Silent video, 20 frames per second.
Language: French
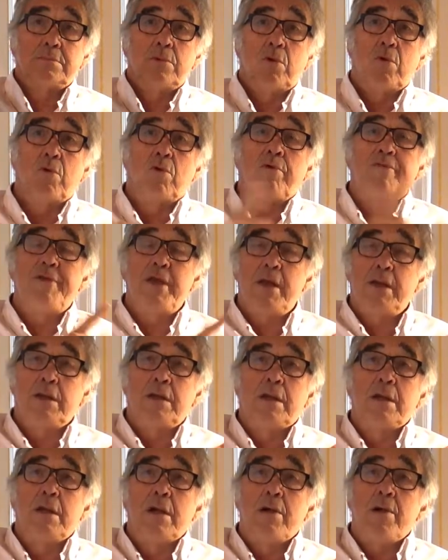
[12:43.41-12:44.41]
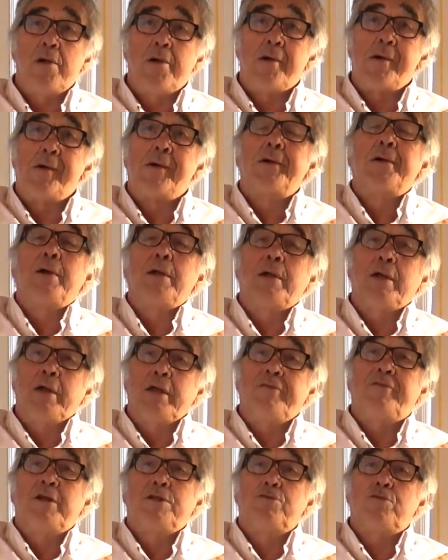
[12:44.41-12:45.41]
On revient, et
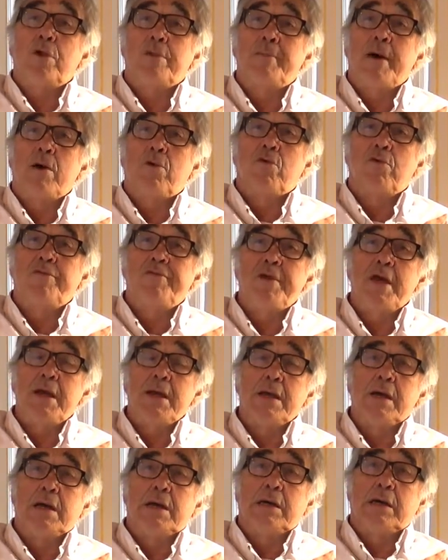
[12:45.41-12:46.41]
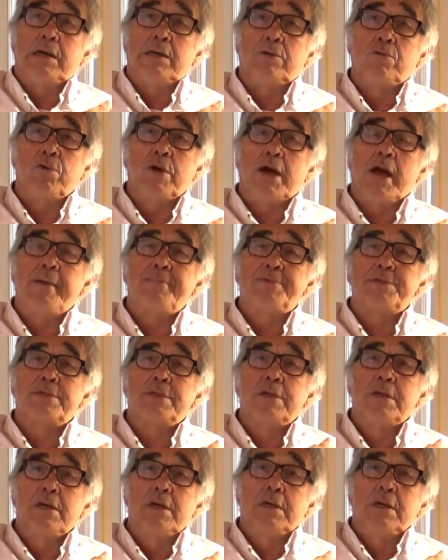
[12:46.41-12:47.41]
éventuellement on revient au CREPS
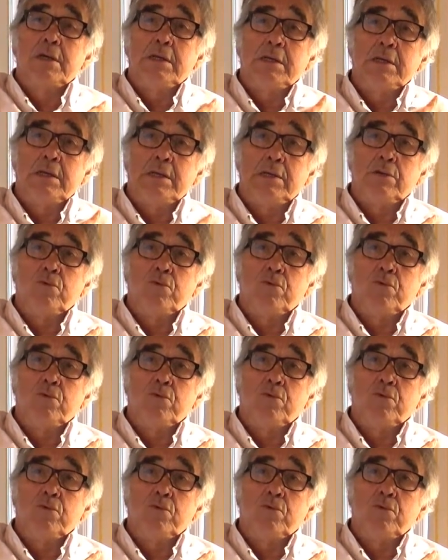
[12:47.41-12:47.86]
et